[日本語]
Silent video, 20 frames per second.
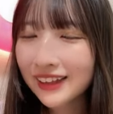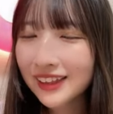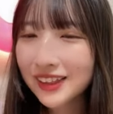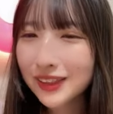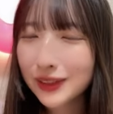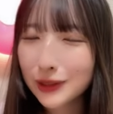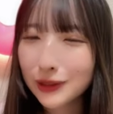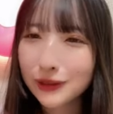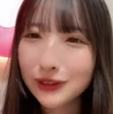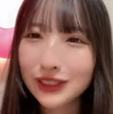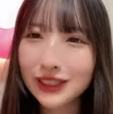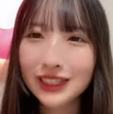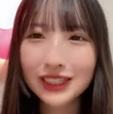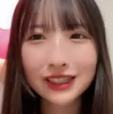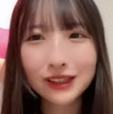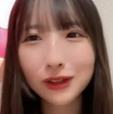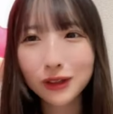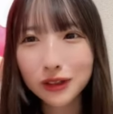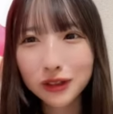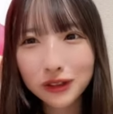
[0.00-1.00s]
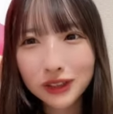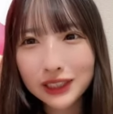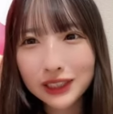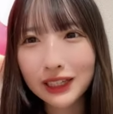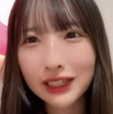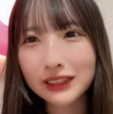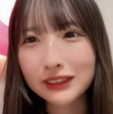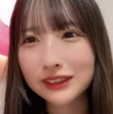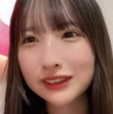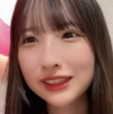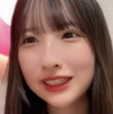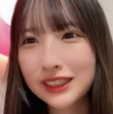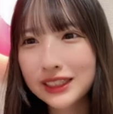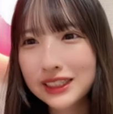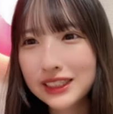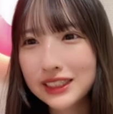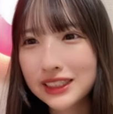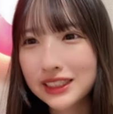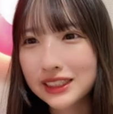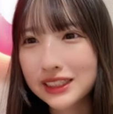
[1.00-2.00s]
届き届いてる嬉
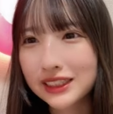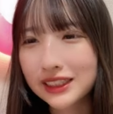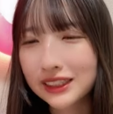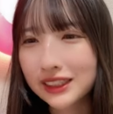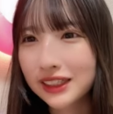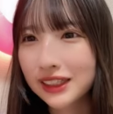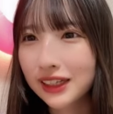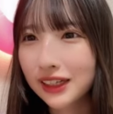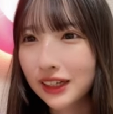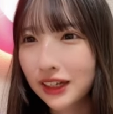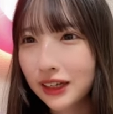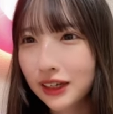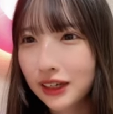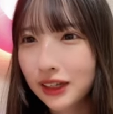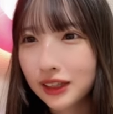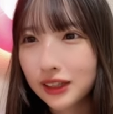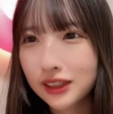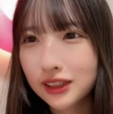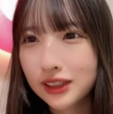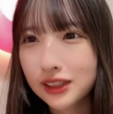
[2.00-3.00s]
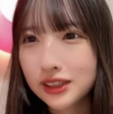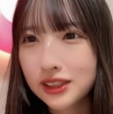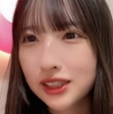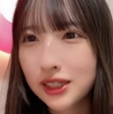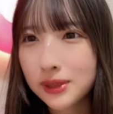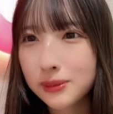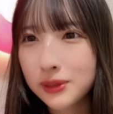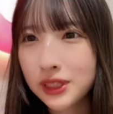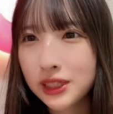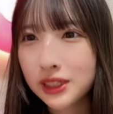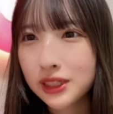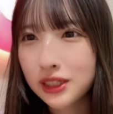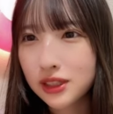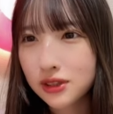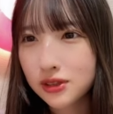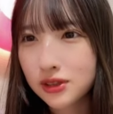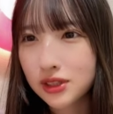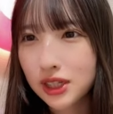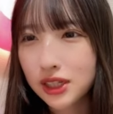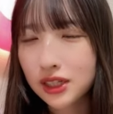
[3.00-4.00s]
しいちなみに
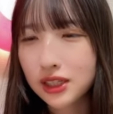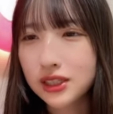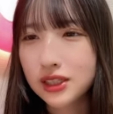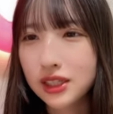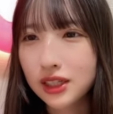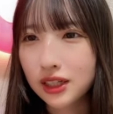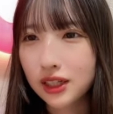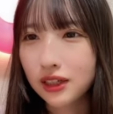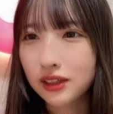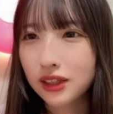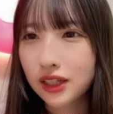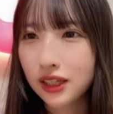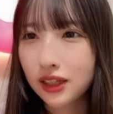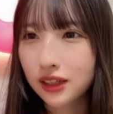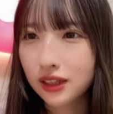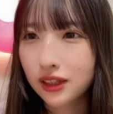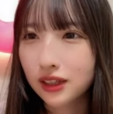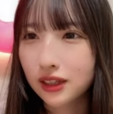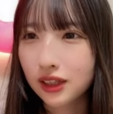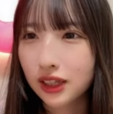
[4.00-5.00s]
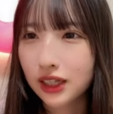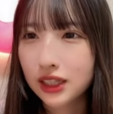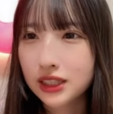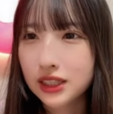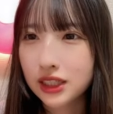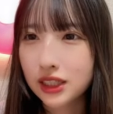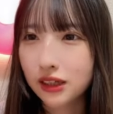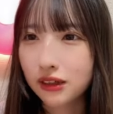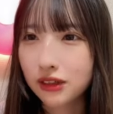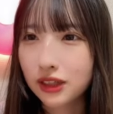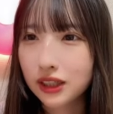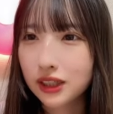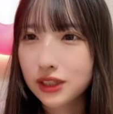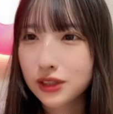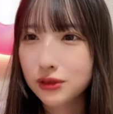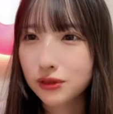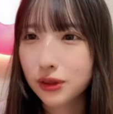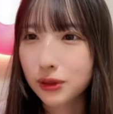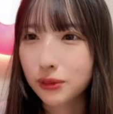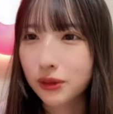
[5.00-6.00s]
23日じゃなくてだけじゃなくて
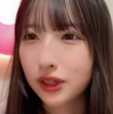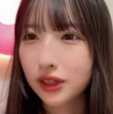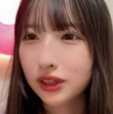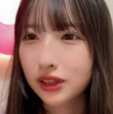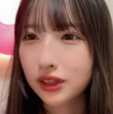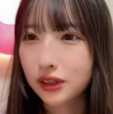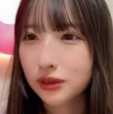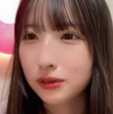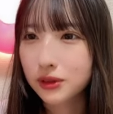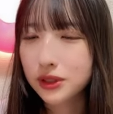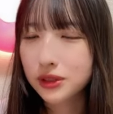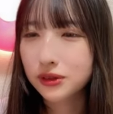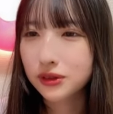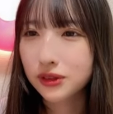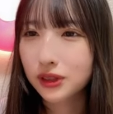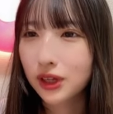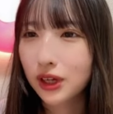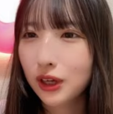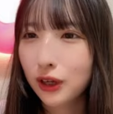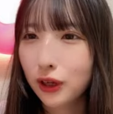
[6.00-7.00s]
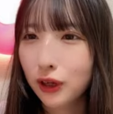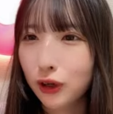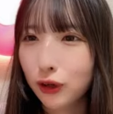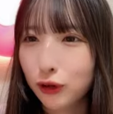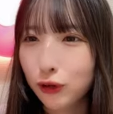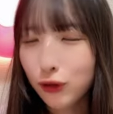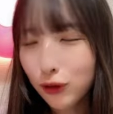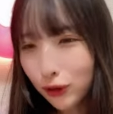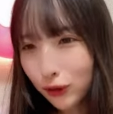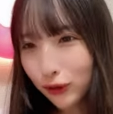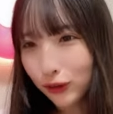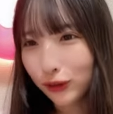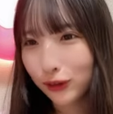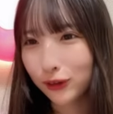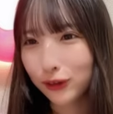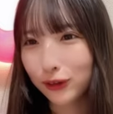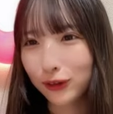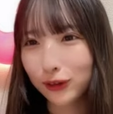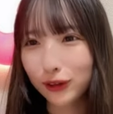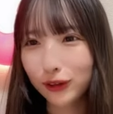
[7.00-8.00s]
24日も買ってありますよえ
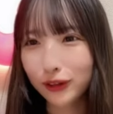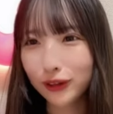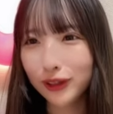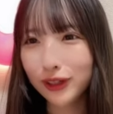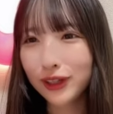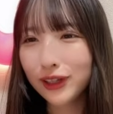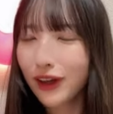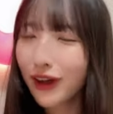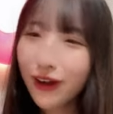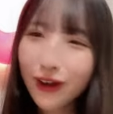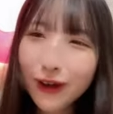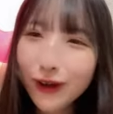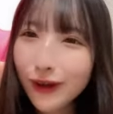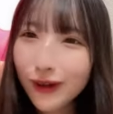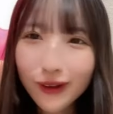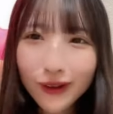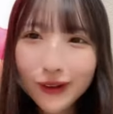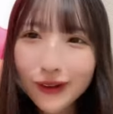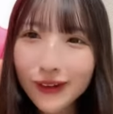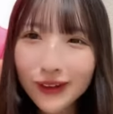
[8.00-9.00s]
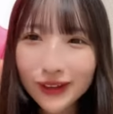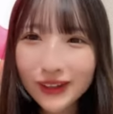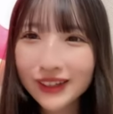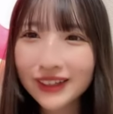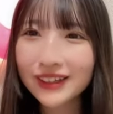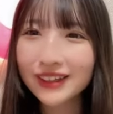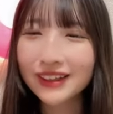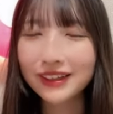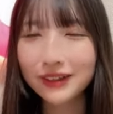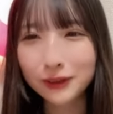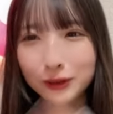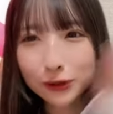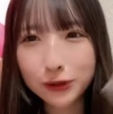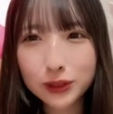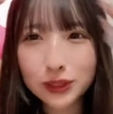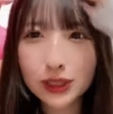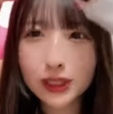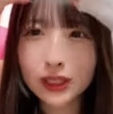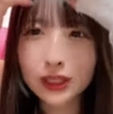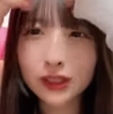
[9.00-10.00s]
イエーイお
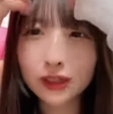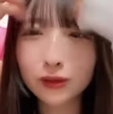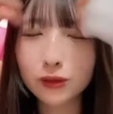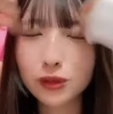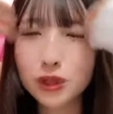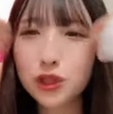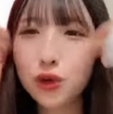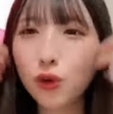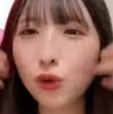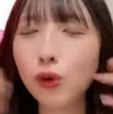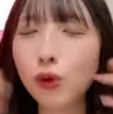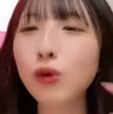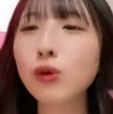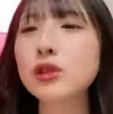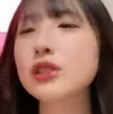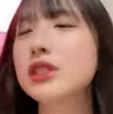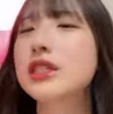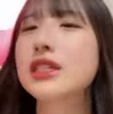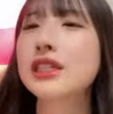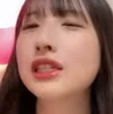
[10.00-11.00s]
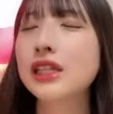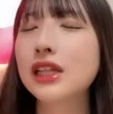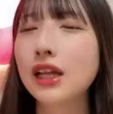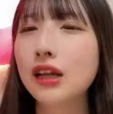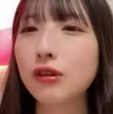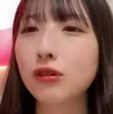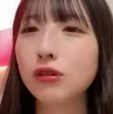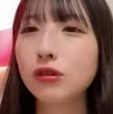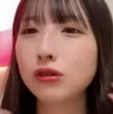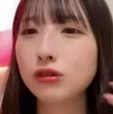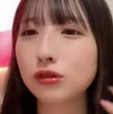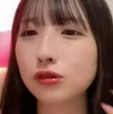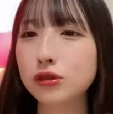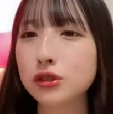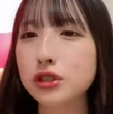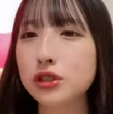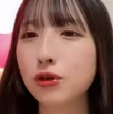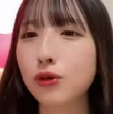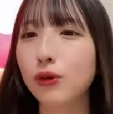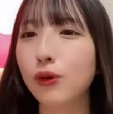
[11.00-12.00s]
しりんおしここおしになろうお
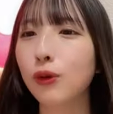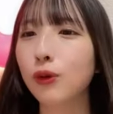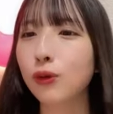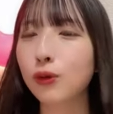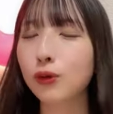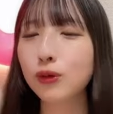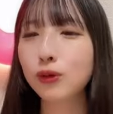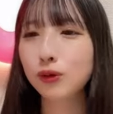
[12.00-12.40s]
しここ